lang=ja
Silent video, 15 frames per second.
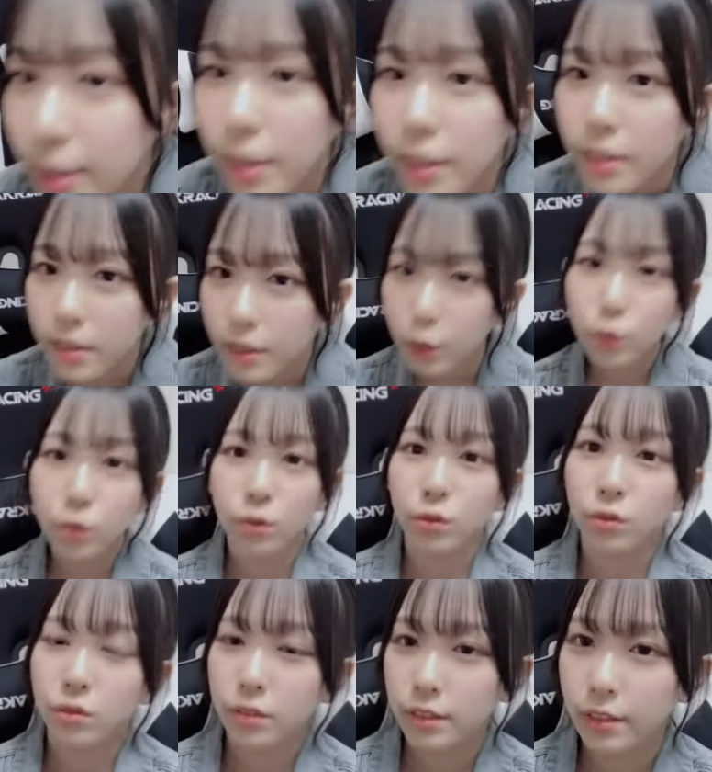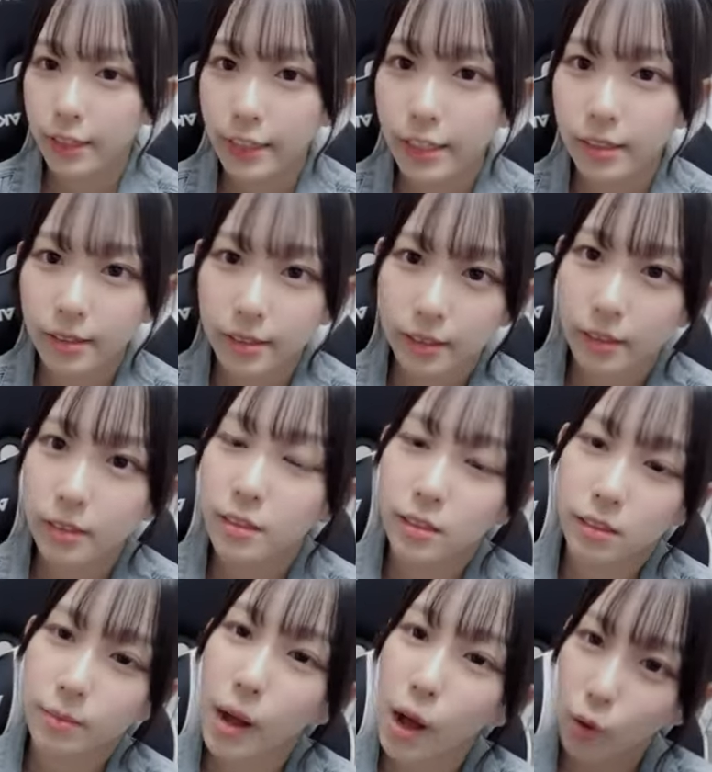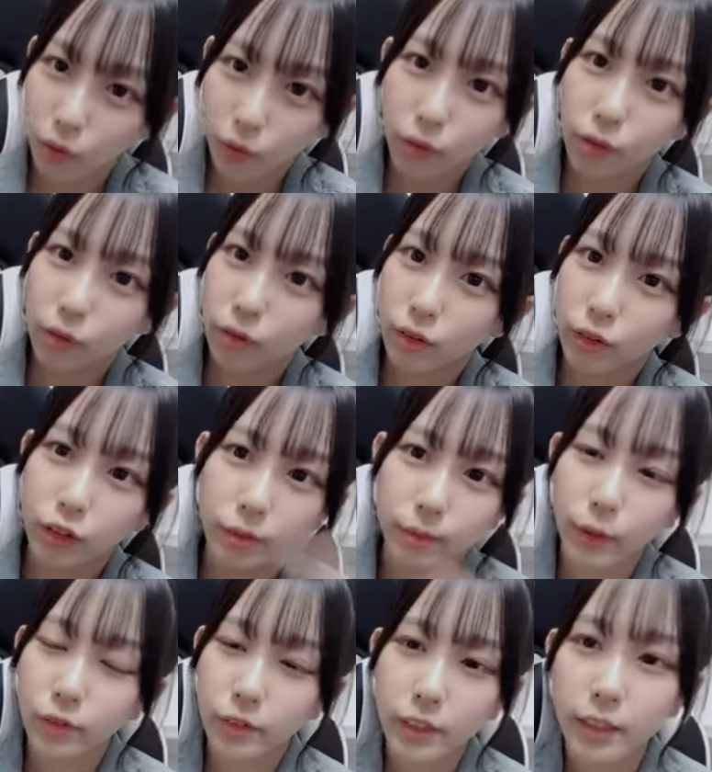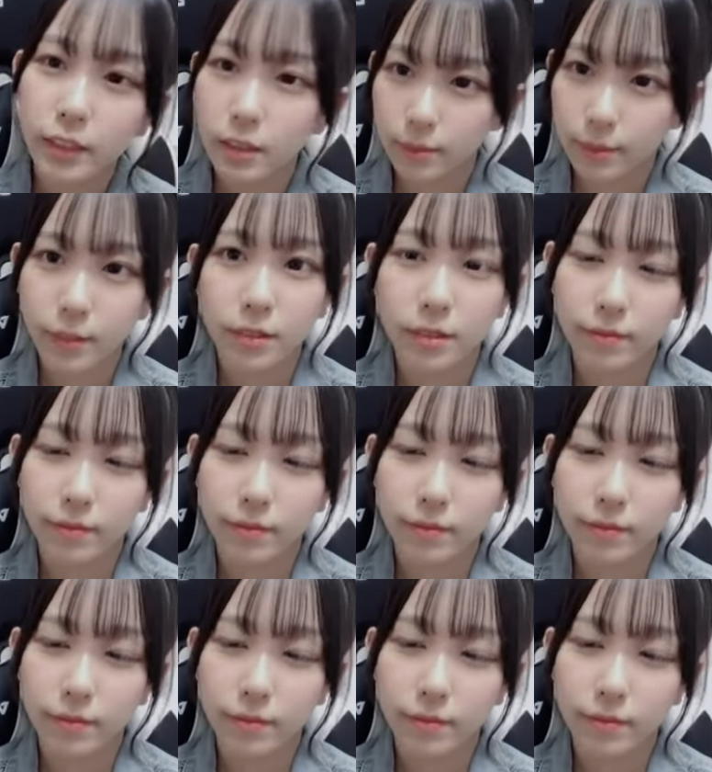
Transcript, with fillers: んがやってるのえスマホスマホでゲーム